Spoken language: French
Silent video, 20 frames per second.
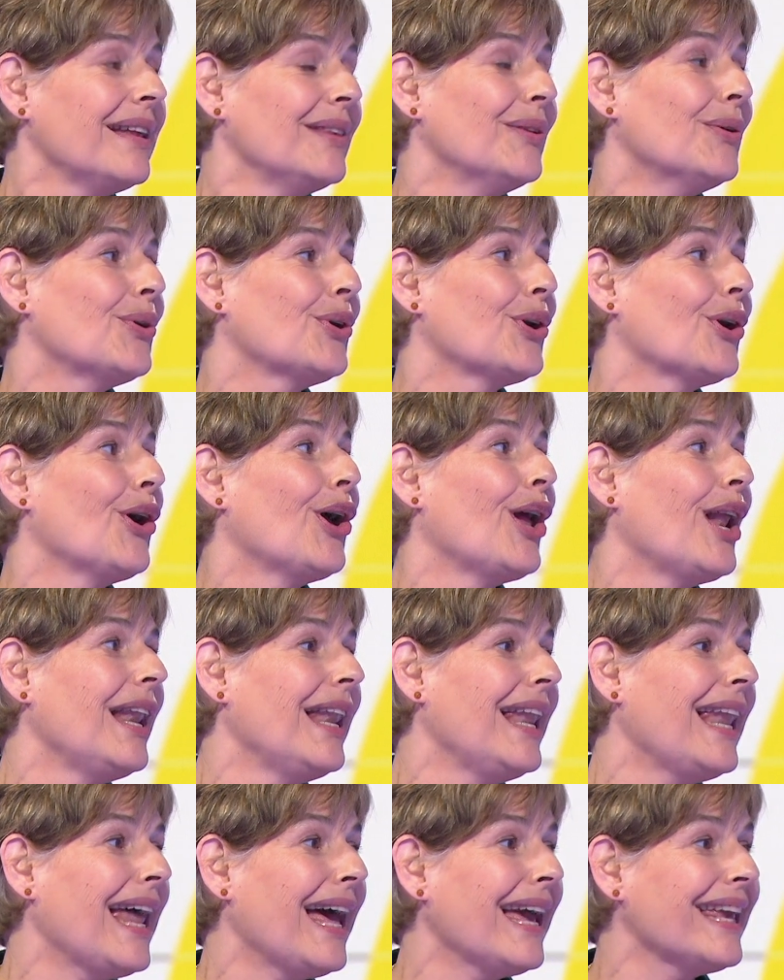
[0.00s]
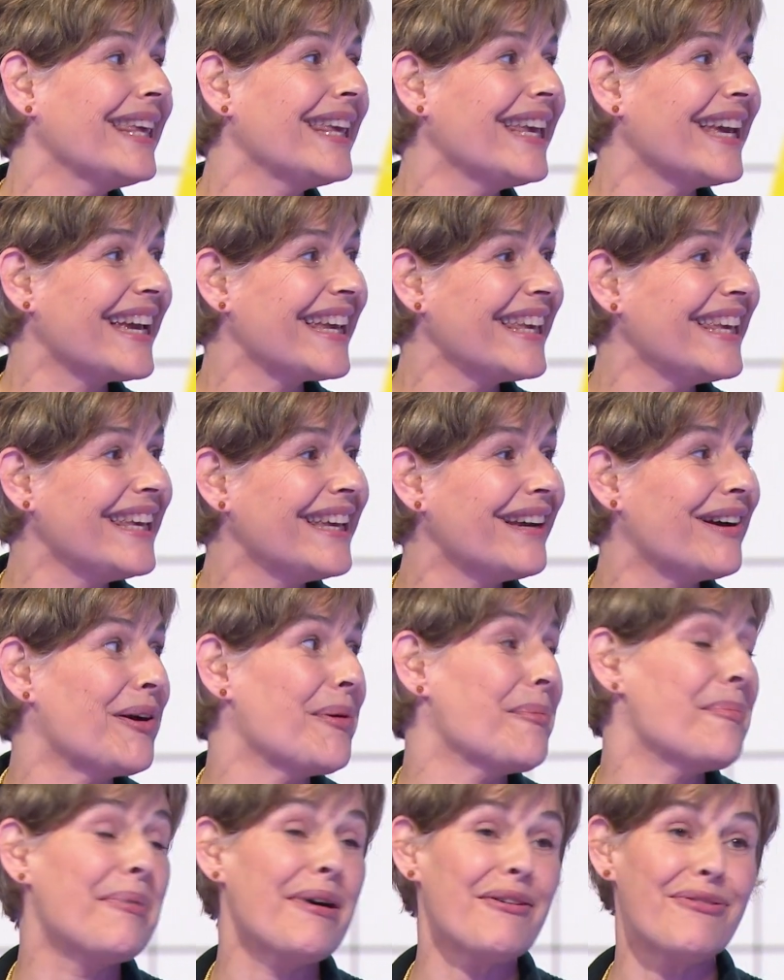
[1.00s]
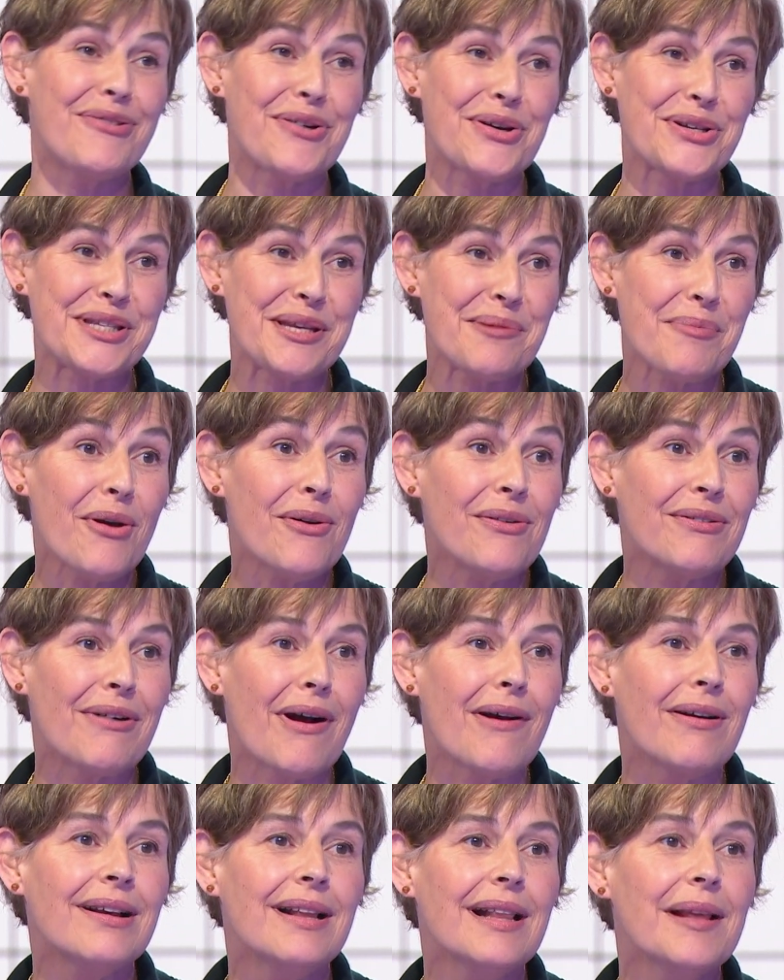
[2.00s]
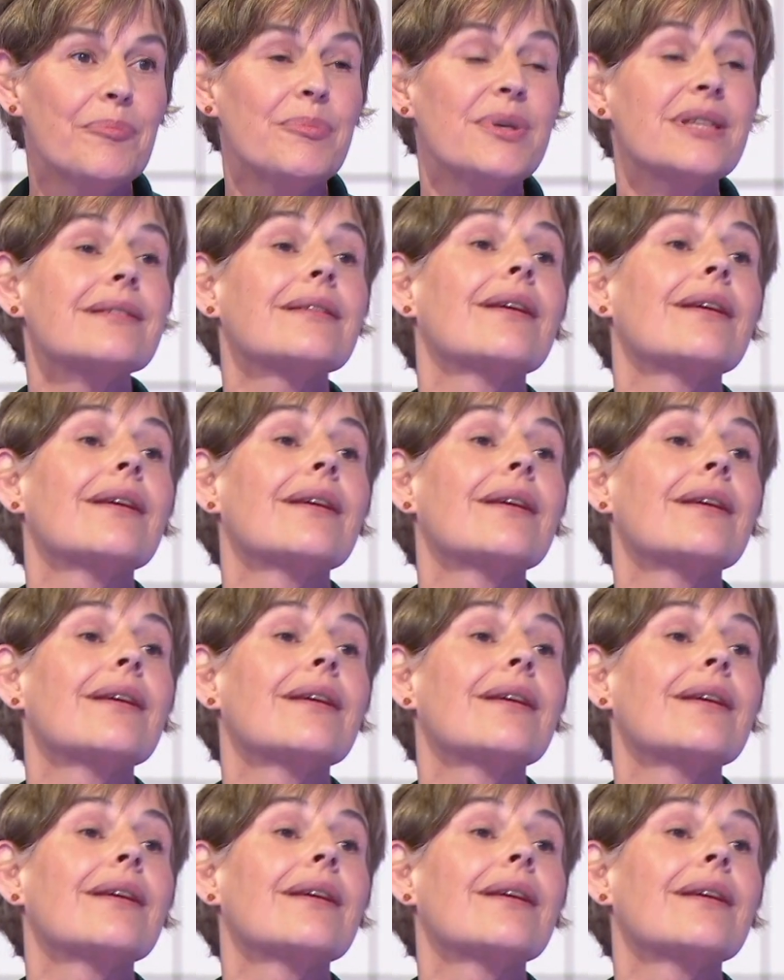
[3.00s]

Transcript: Donc euh, la guérir, pas forcément, hein, on